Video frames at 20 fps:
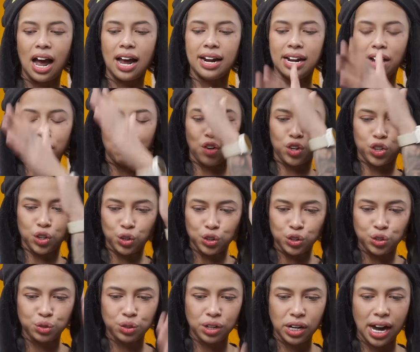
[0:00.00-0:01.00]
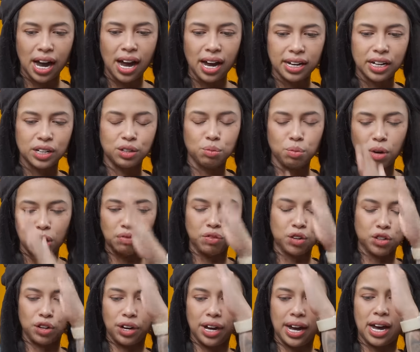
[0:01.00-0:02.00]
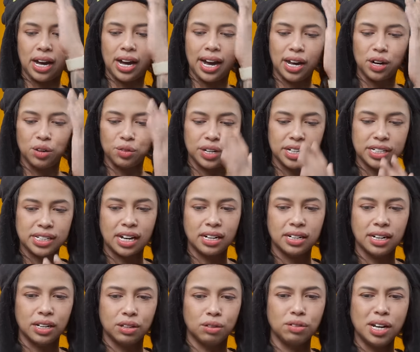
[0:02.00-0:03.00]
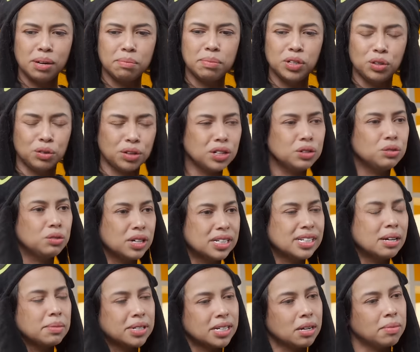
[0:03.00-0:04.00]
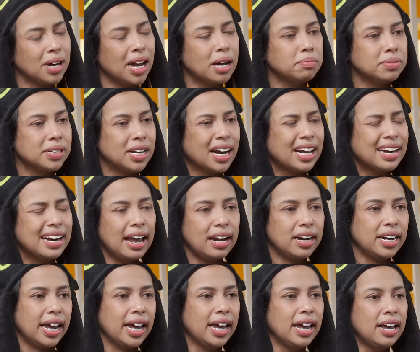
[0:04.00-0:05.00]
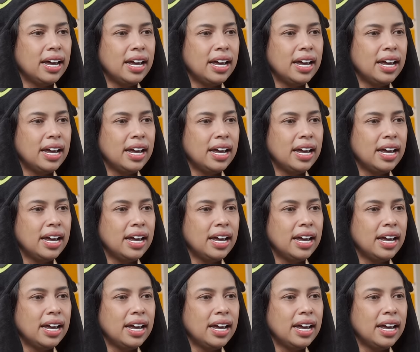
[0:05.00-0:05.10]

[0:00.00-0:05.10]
ada foto juga gitu bukan foto ya kayak lukisan gitu yang bentuknya juga sama-sama abstrak kan aneh